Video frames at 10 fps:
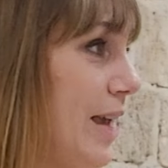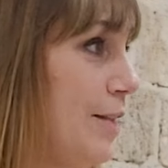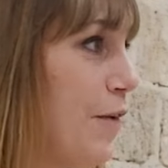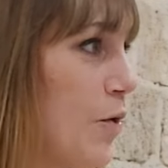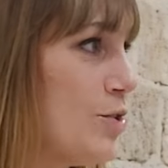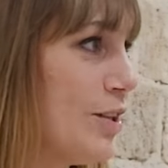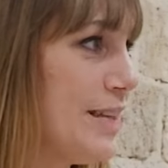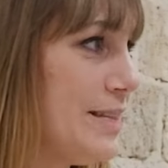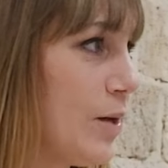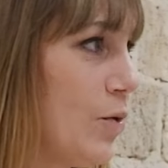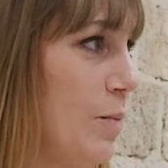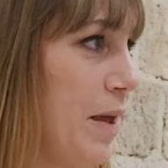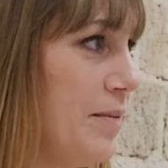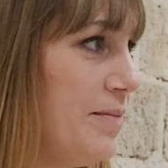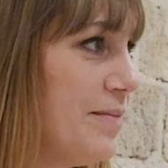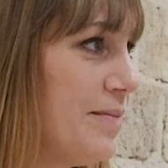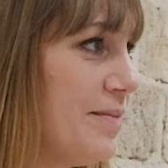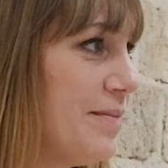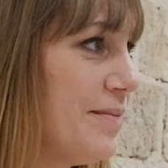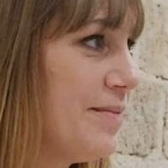et de faire en sorte qu'il circule bien.
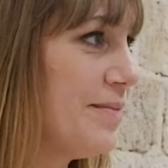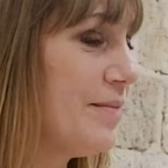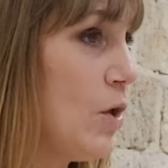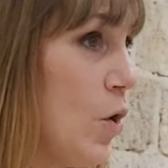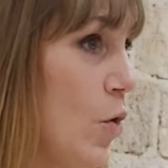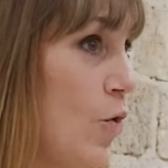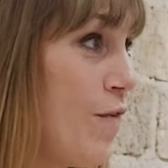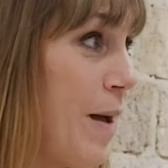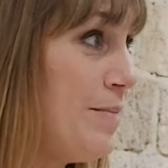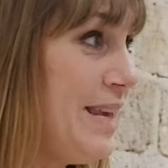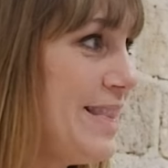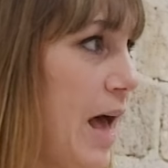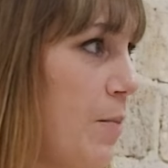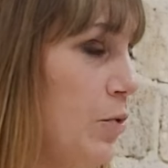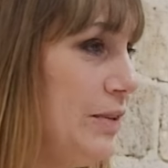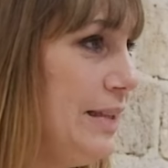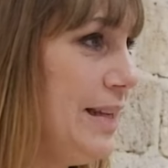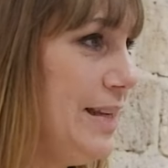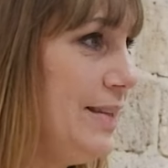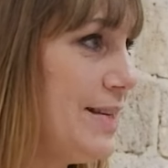On va amener une
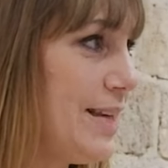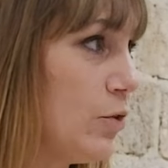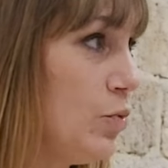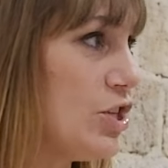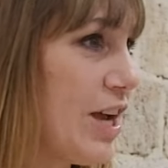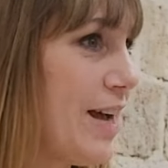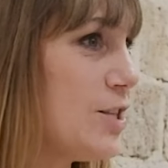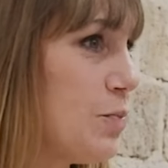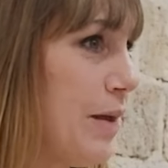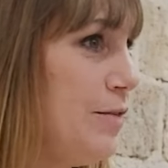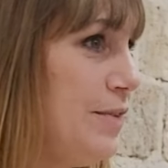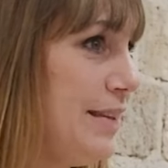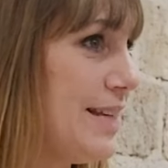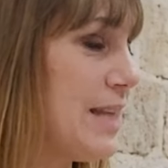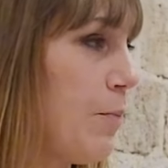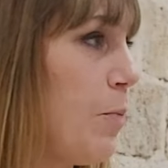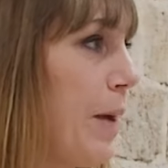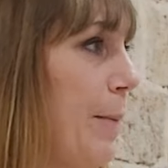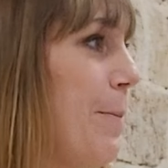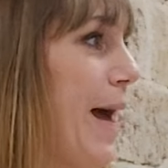harmonie. L'idée, c'est que tous les chakras soient à une vitesse à peu
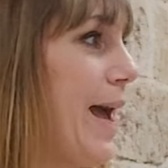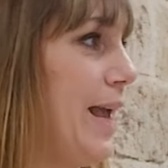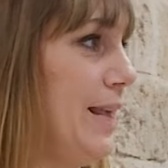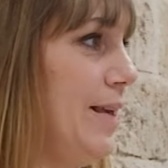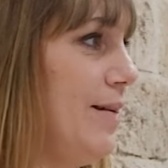près pareille.